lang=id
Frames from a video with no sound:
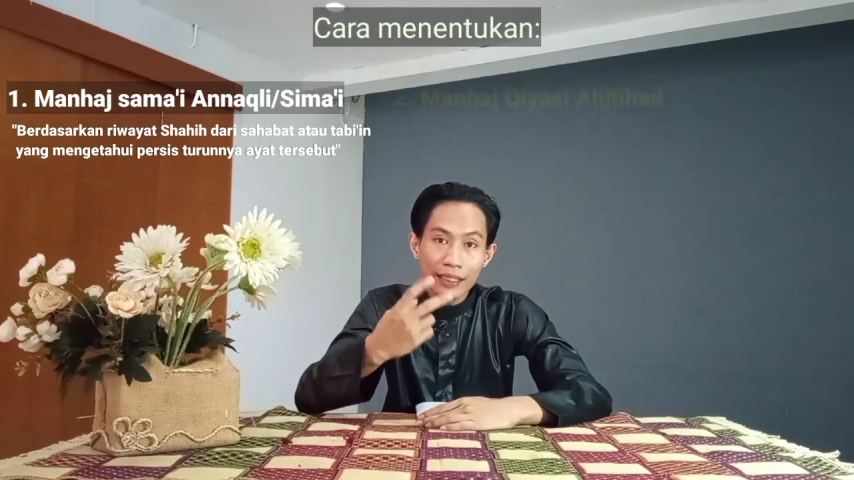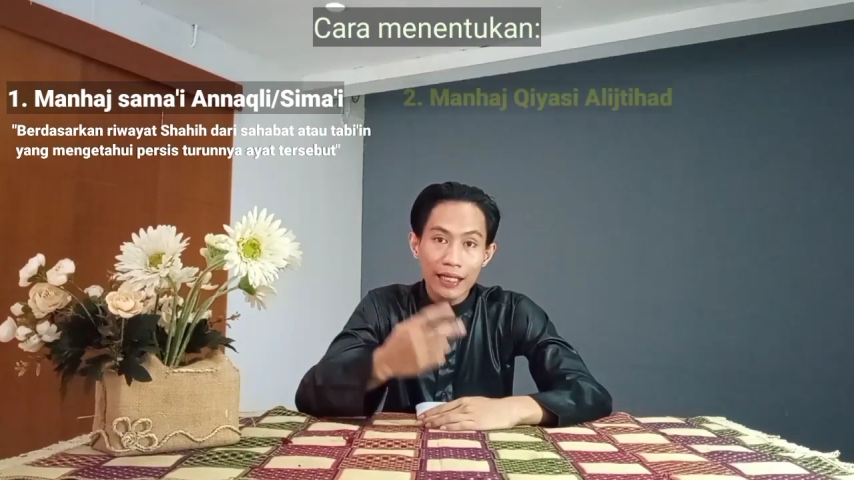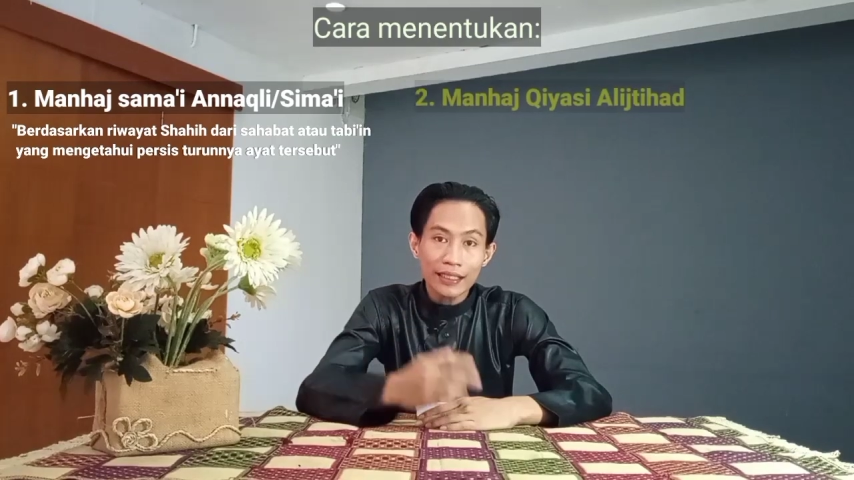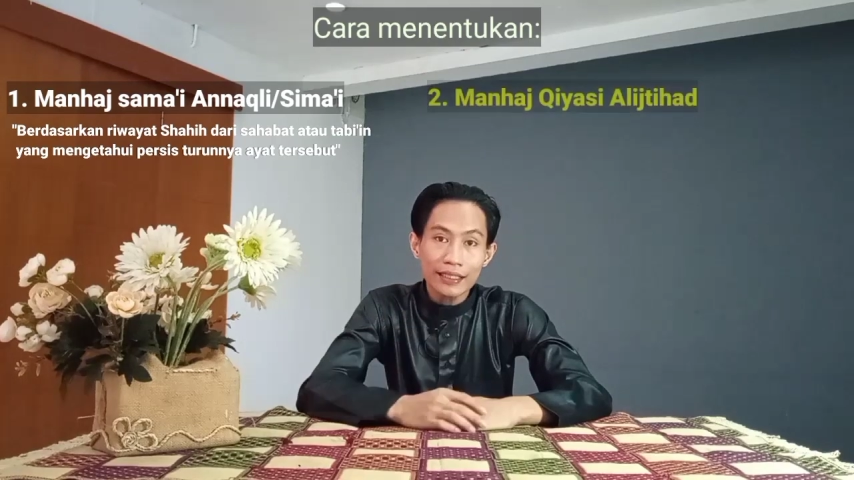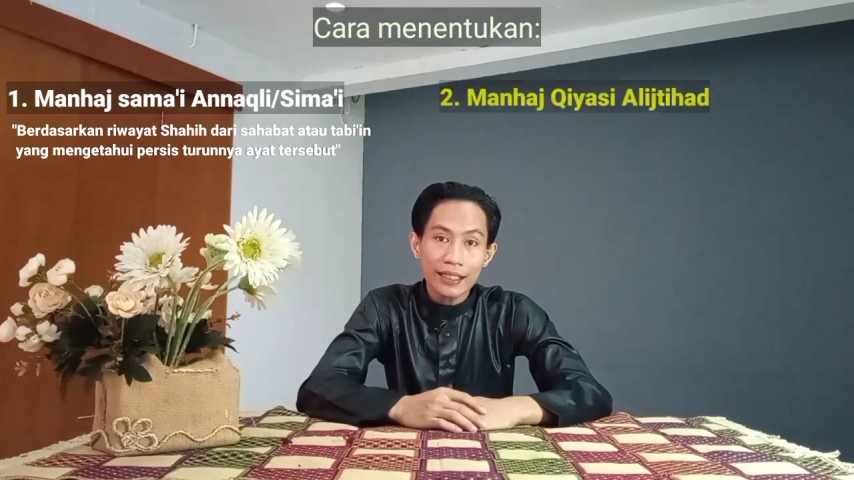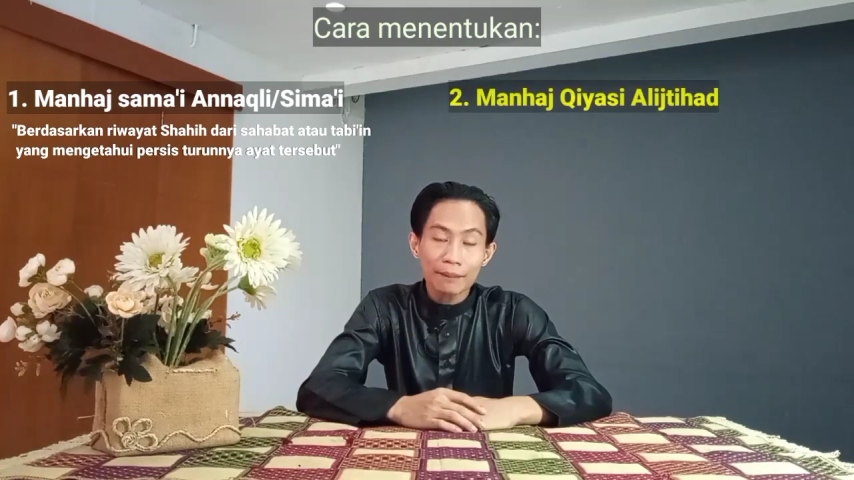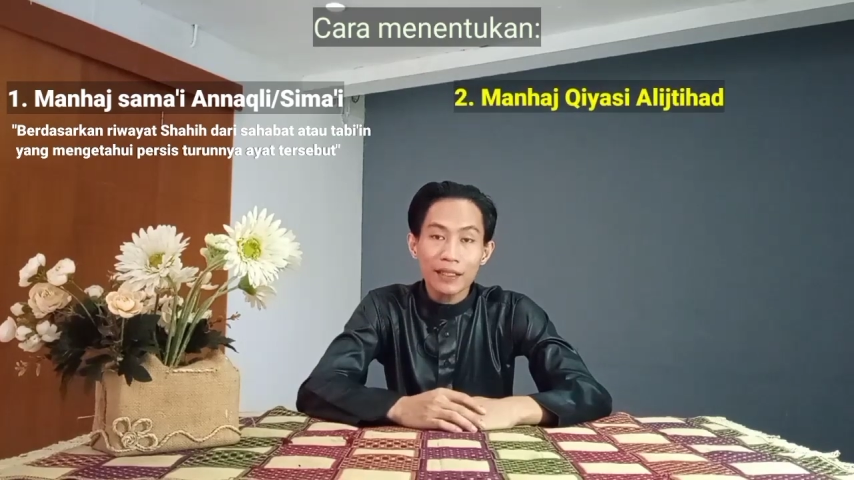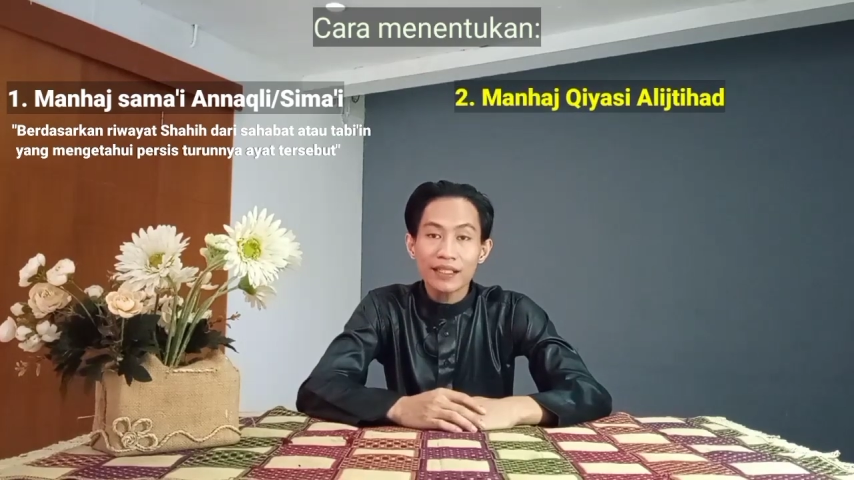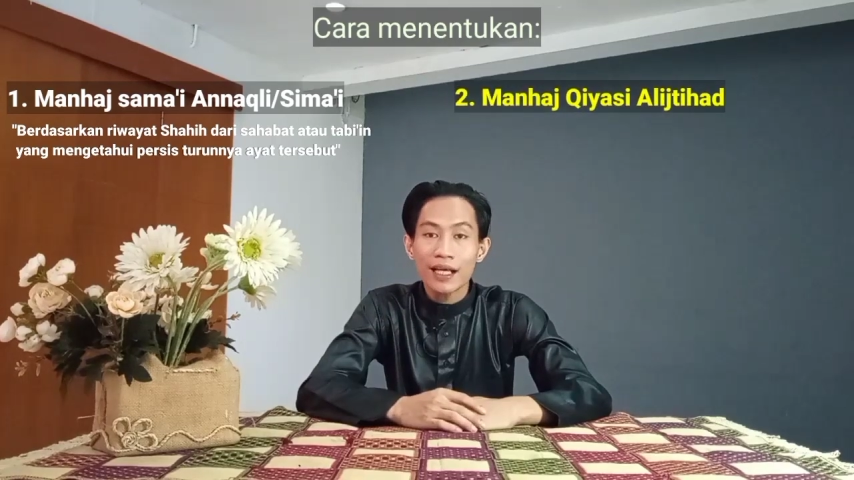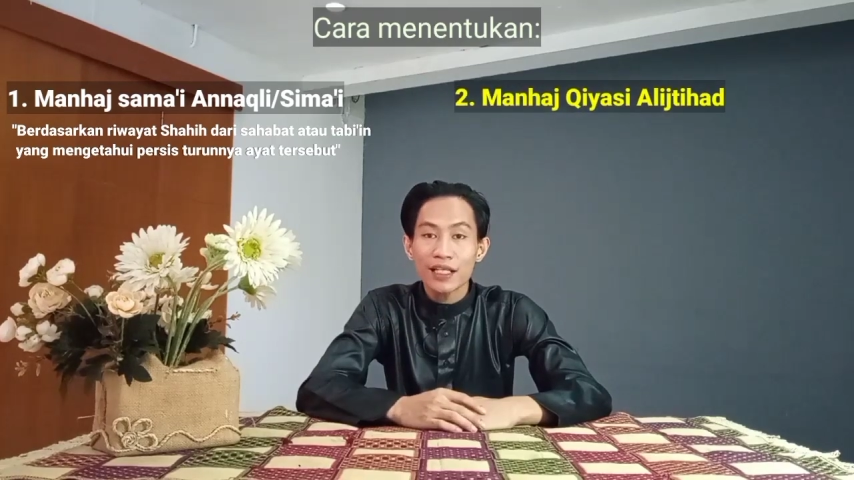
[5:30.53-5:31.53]
yakni dengan
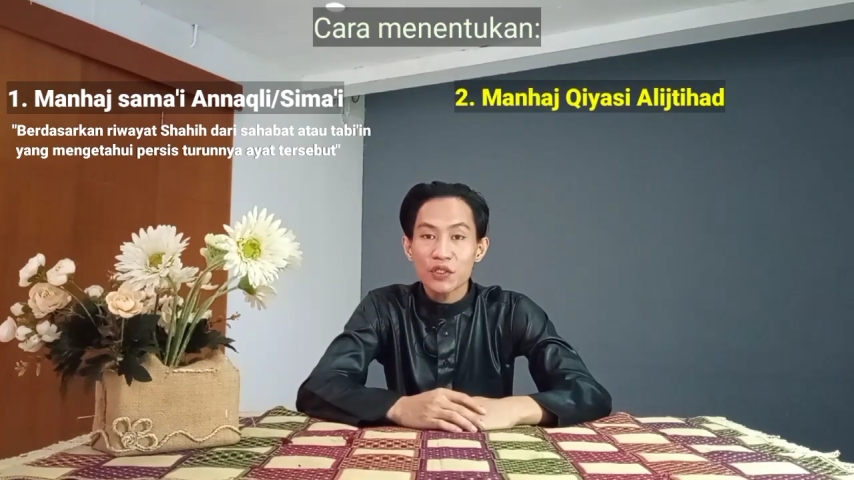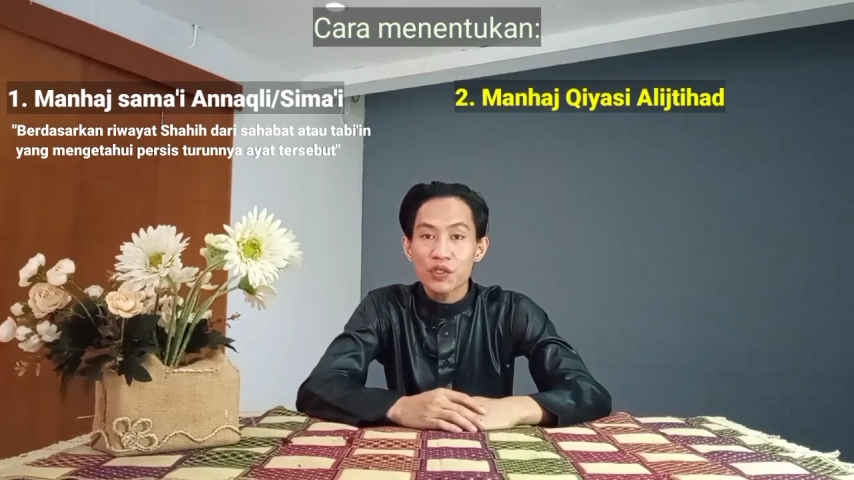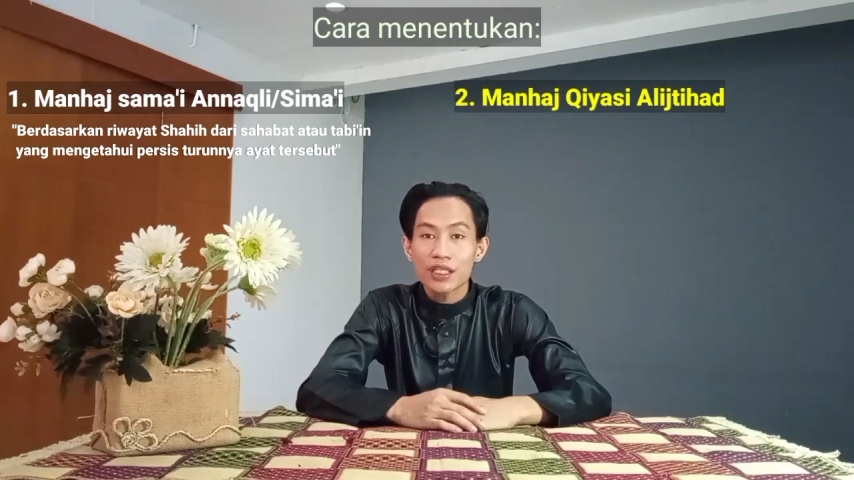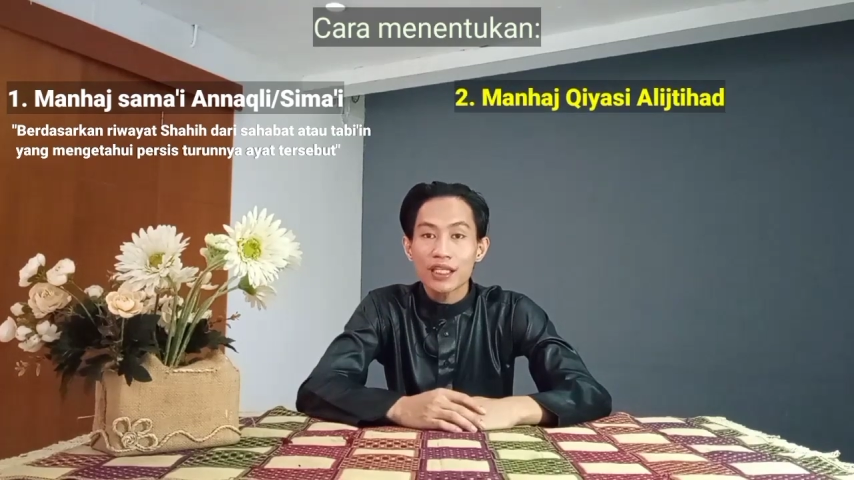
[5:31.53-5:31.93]
manhaj